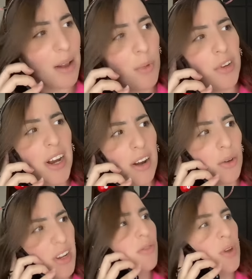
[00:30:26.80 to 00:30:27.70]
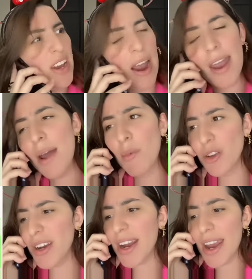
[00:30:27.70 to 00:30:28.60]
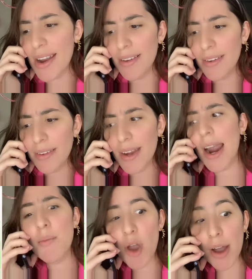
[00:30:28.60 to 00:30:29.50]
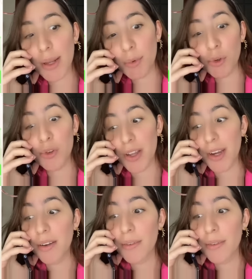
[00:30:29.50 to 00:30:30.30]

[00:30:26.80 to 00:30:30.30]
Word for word: Ricardo, si es su hija. Bueno, ¿y qué quieres? Te cambio a Ana por Susana.